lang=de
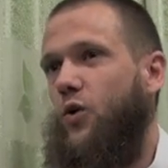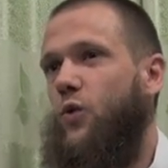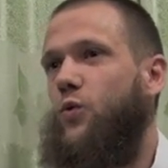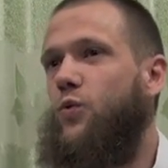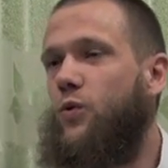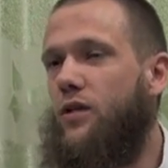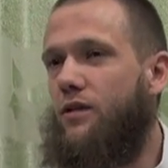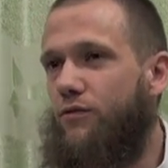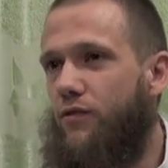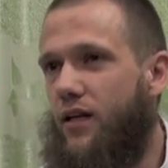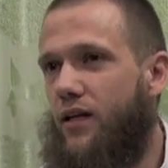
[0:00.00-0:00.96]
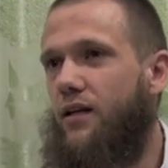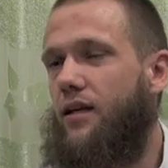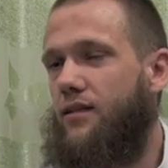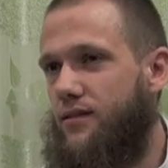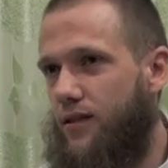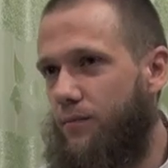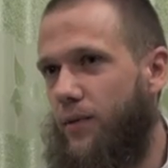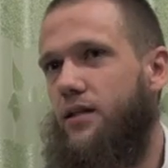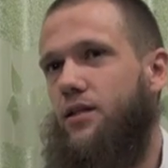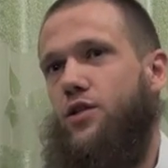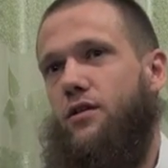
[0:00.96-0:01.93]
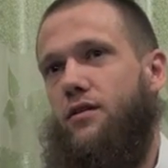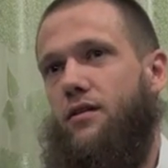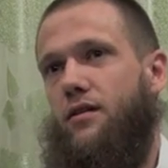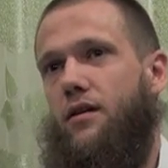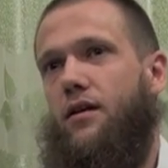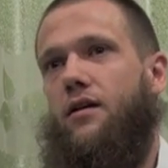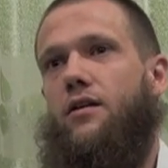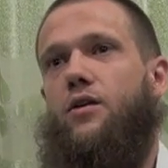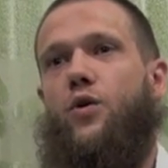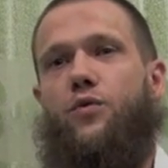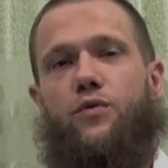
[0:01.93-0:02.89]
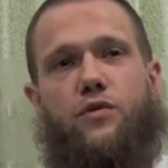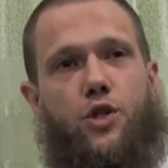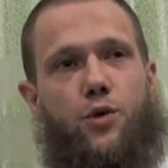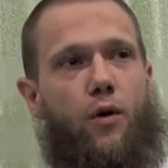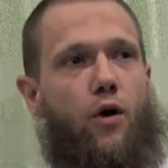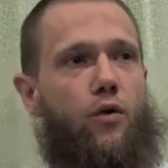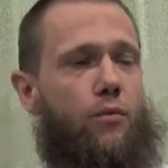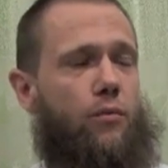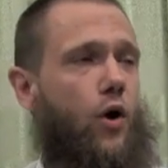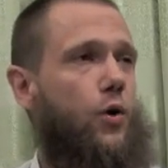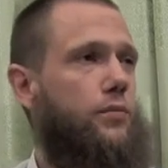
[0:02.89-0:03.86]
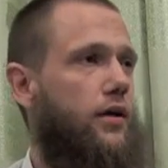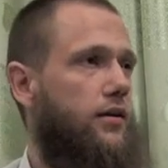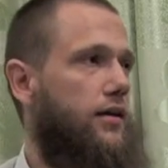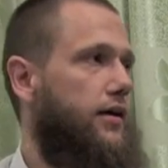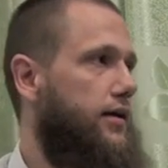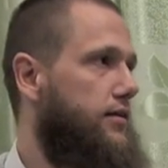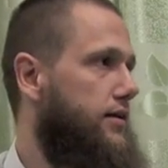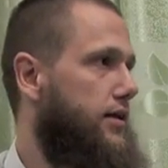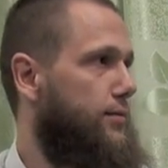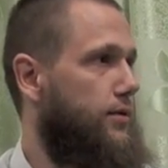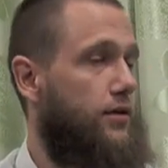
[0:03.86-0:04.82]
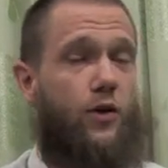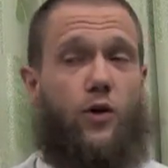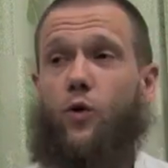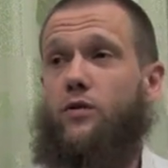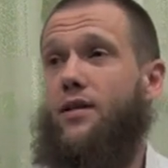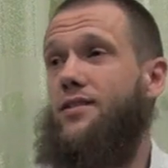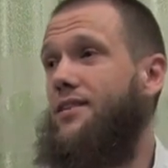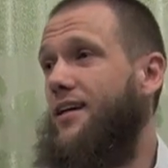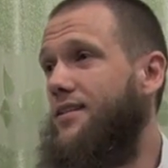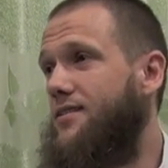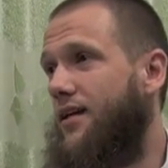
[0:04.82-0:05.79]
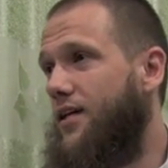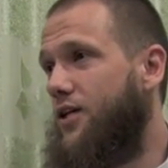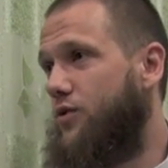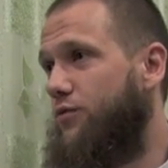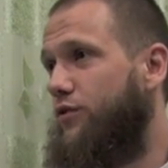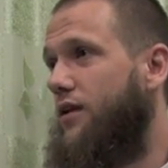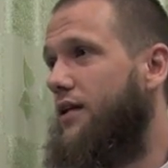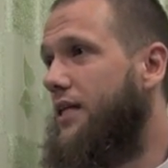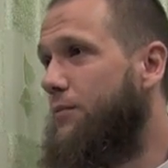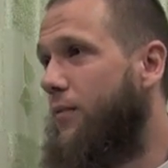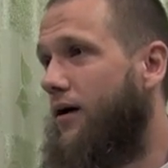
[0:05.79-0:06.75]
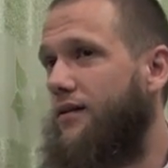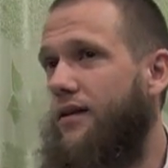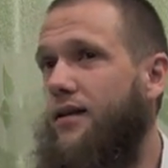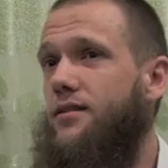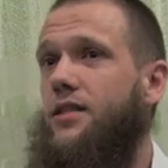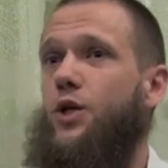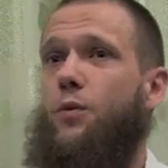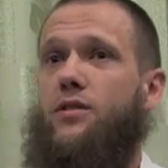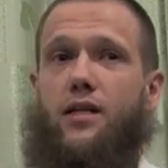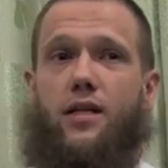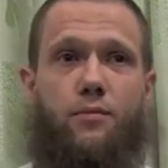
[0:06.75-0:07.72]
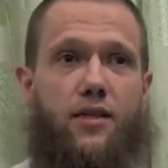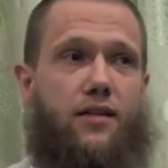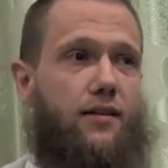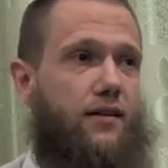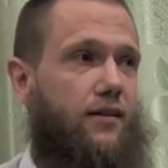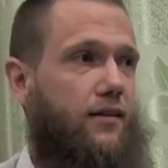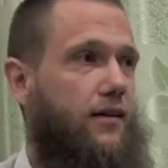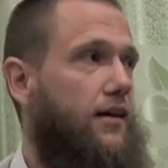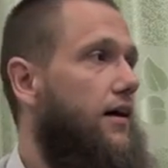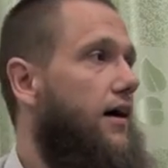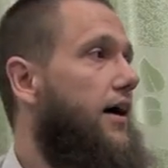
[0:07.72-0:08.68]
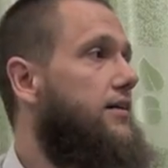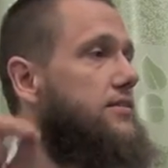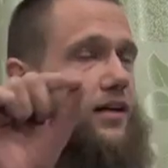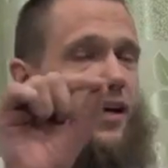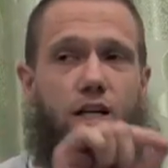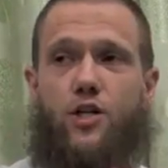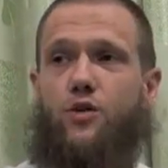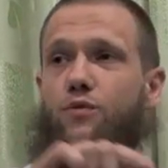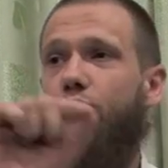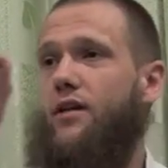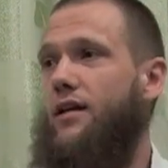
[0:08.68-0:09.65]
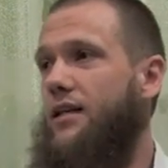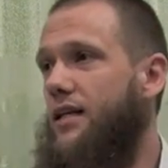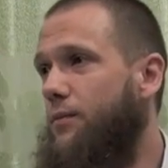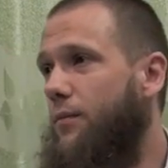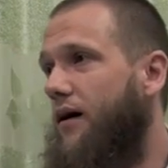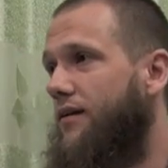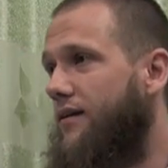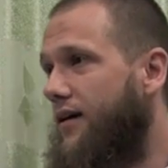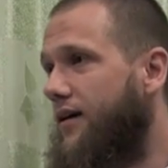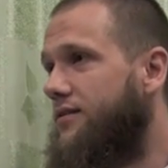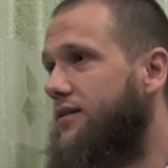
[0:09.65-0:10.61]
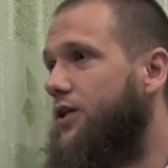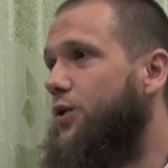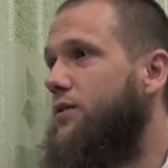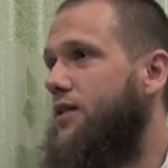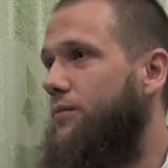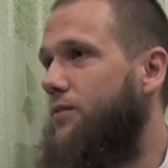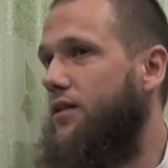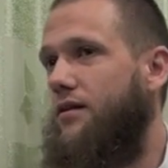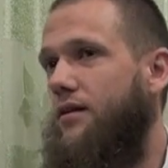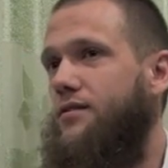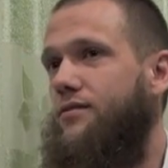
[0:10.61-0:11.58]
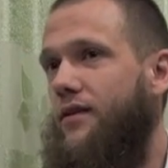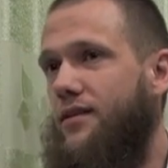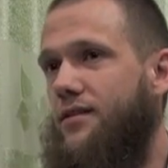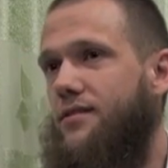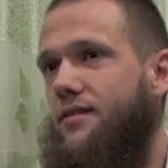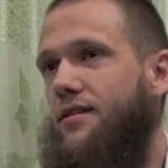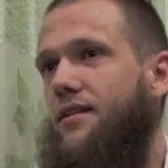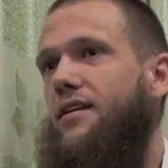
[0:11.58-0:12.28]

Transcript: Und nur die wenigsten Menschen, die dürfen sich überhaupt Allah hingeben. Und das ist ein Zeichen von der Liebe Allahs gegenüber seinem Diener. Ein Zeichen von der Liebe Allahs gegenüber seinem Diener ist was?